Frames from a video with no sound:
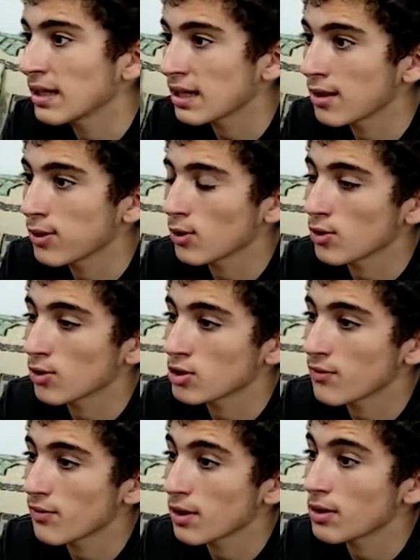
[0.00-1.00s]
el zorro se
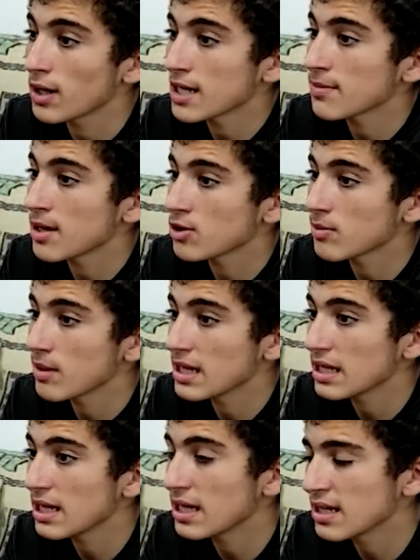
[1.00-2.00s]
fue con las manos
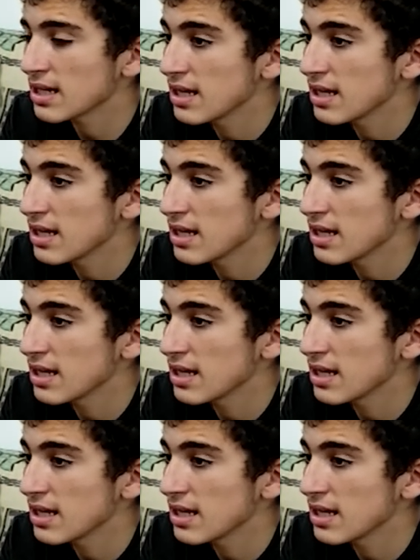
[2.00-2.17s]
vacías